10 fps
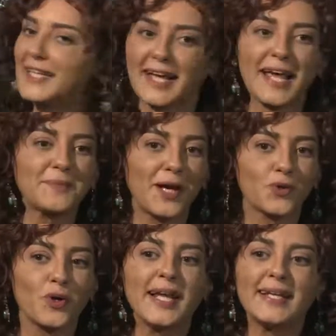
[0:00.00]
الاحتجاجيه
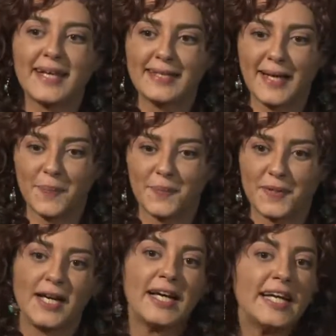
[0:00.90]
بتاعت كليه اداب
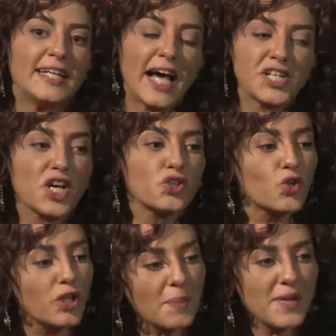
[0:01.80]
ده عشان
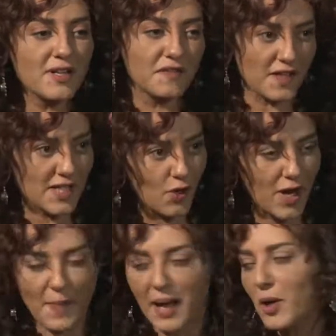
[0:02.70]
الطلاب اللي
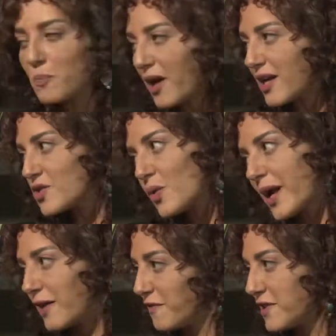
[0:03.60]
اتفصلوا لما عمل معرض صور عن